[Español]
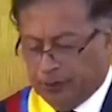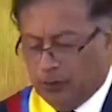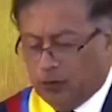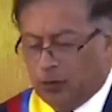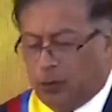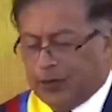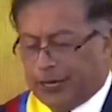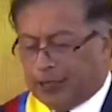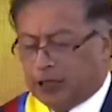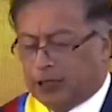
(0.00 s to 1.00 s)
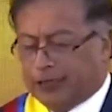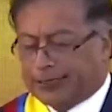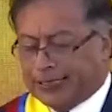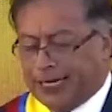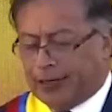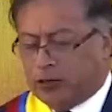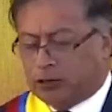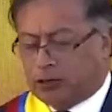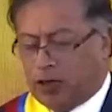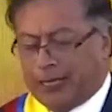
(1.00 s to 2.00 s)
Un gobierno de cero
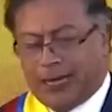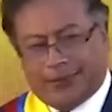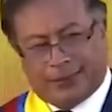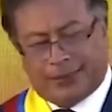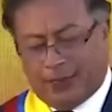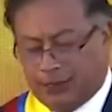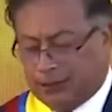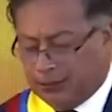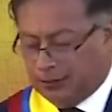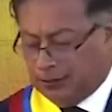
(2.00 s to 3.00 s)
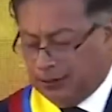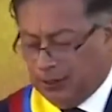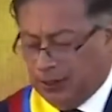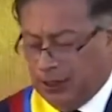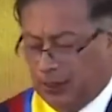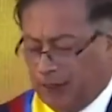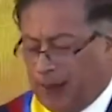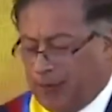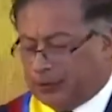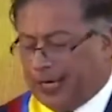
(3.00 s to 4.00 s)
tolerancia.
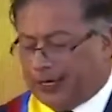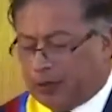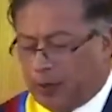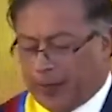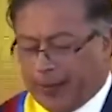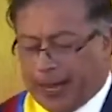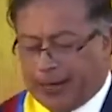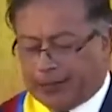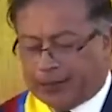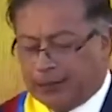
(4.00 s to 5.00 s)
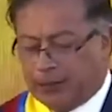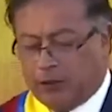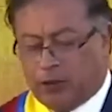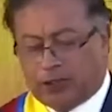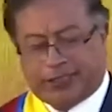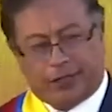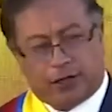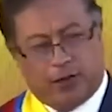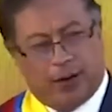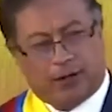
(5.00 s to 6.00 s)
Vamos a recuperar lo que se
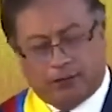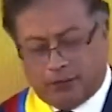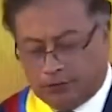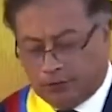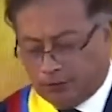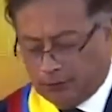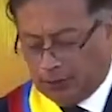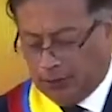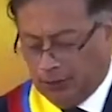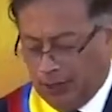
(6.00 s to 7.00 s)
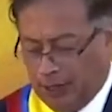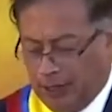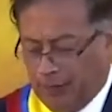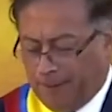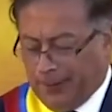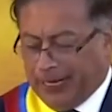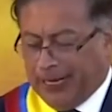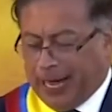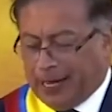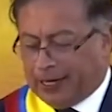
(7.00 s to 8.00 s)
robaron.
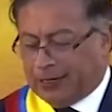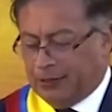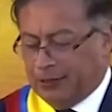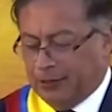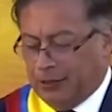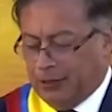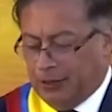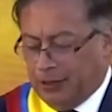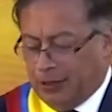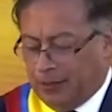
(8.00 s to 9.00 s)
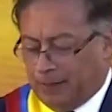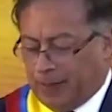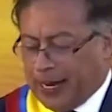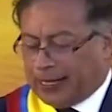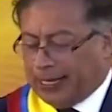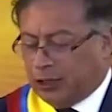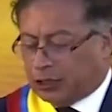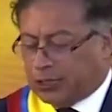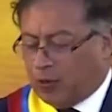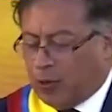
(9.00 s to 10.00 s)
Vigilar para que no
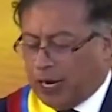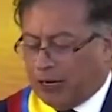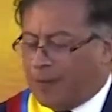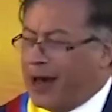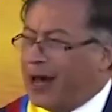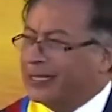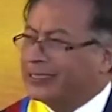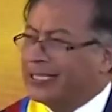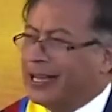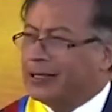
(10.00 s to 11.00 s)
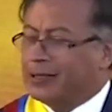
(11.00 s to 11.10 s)
se vuelva a hacer